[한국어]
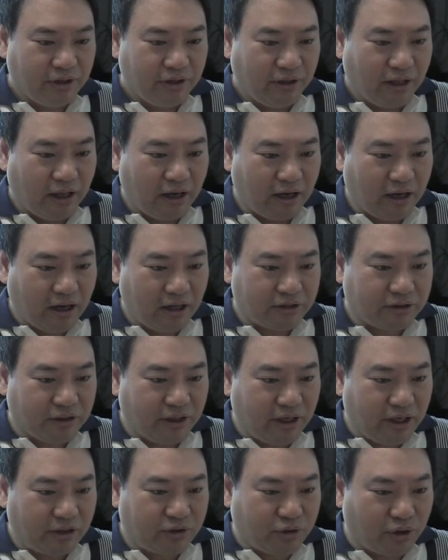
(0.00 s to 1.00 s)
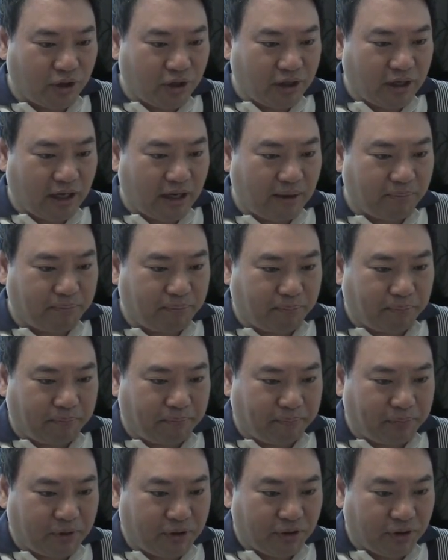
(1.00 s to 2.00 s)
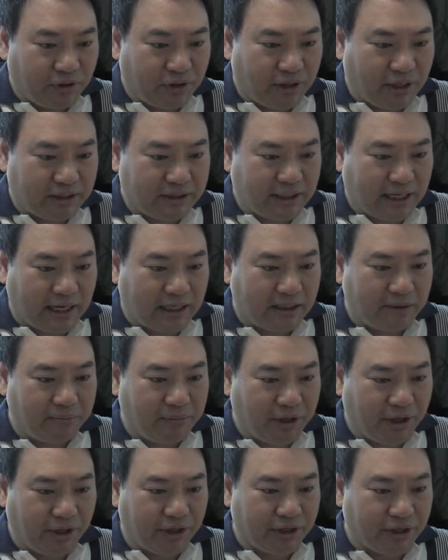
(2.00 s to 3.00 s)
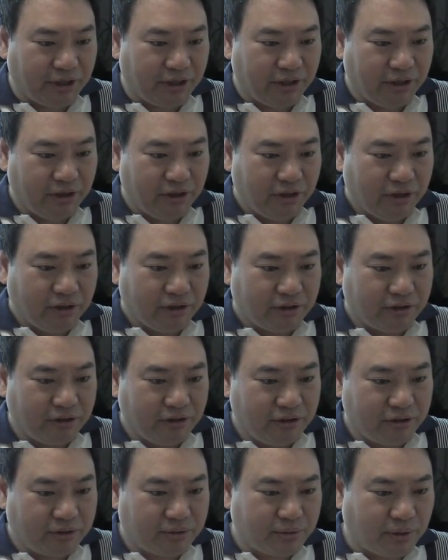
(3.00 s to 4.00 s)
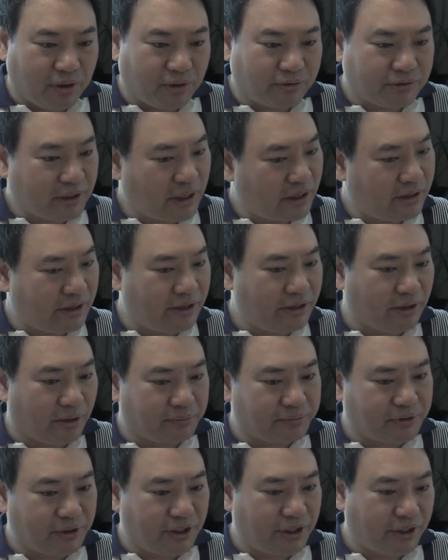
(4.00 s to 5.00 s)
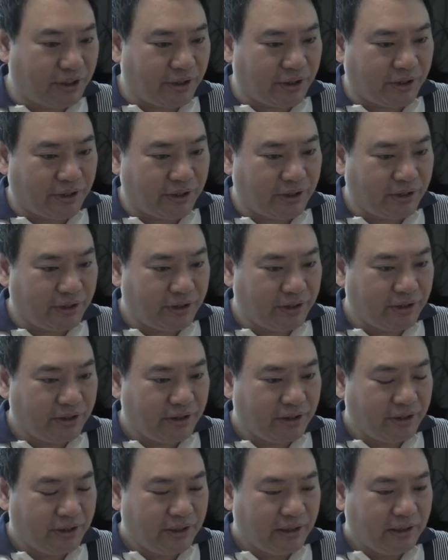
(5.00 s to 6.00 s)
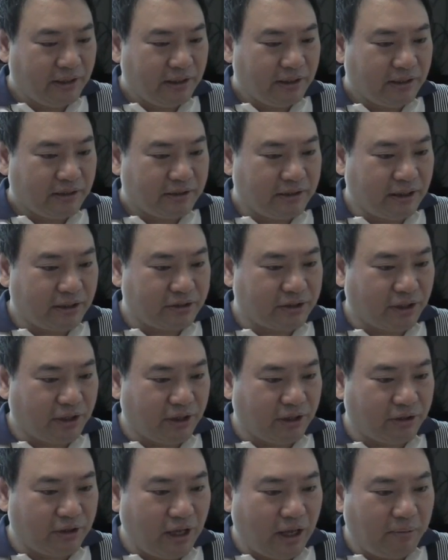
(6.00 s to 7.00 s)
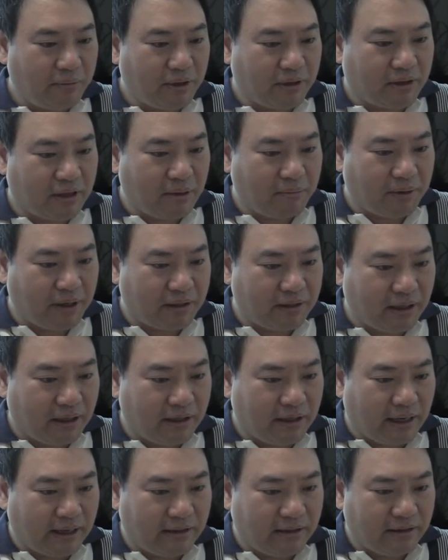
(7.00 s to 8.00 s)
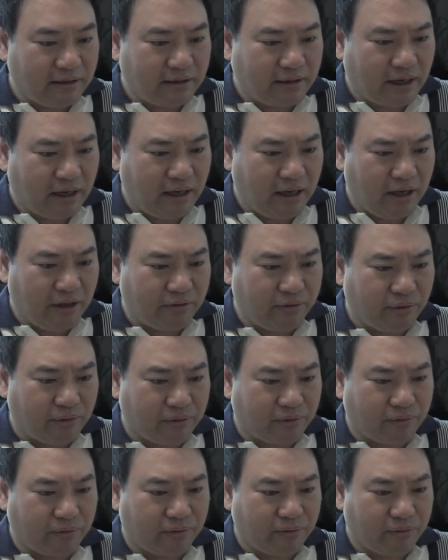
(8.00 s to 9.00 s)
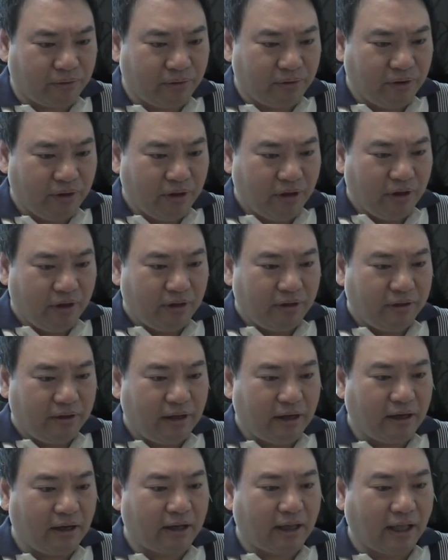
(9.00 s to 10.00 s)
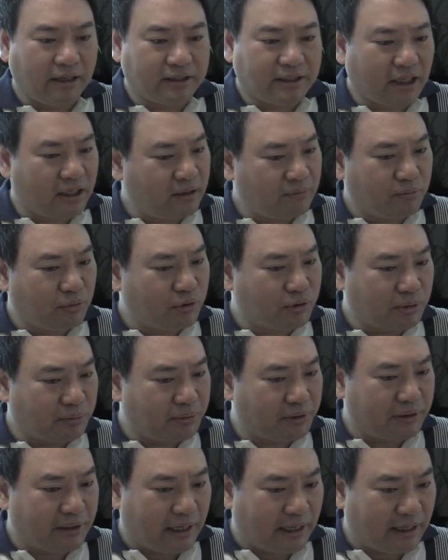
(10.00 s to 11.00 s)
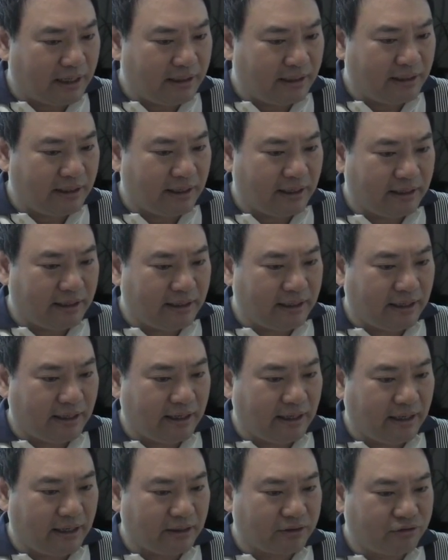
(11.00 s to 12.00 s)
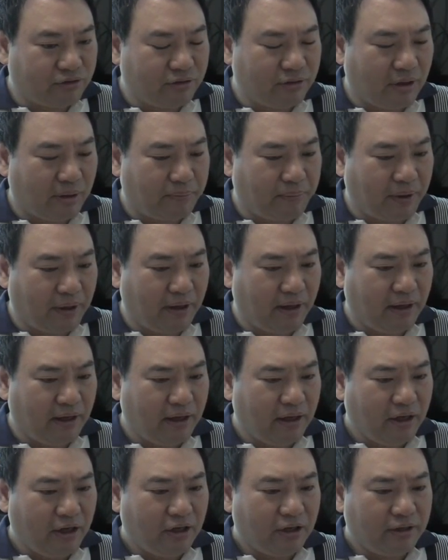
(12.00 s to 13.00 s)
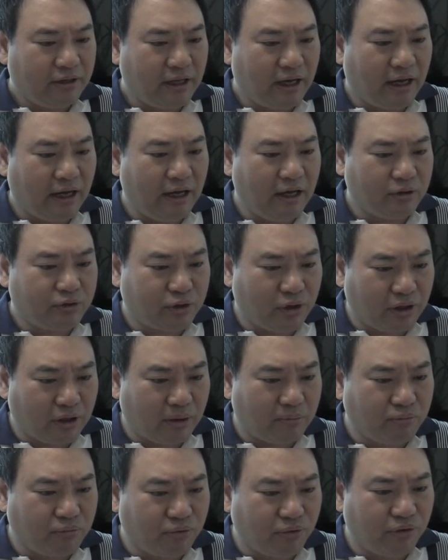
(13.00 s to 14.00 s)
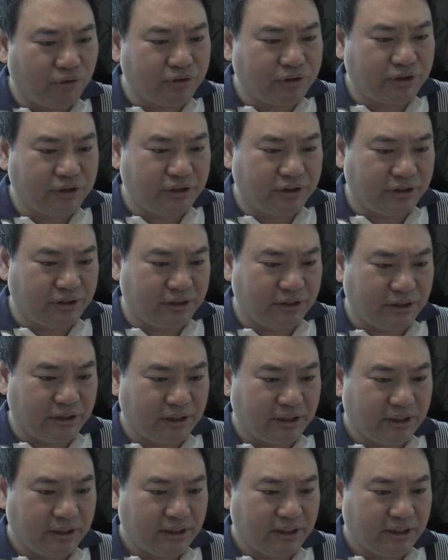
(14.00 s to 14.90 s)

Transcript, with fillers: 내가 내 죄가 드러나지 않으면 그리스도하고 상관이 없어요. 그래서 예배 때마다 나는 계속 내가 괜찮은 모습으로 나가는 게 아니라 주님 앞에 나의 죄가 무엇인지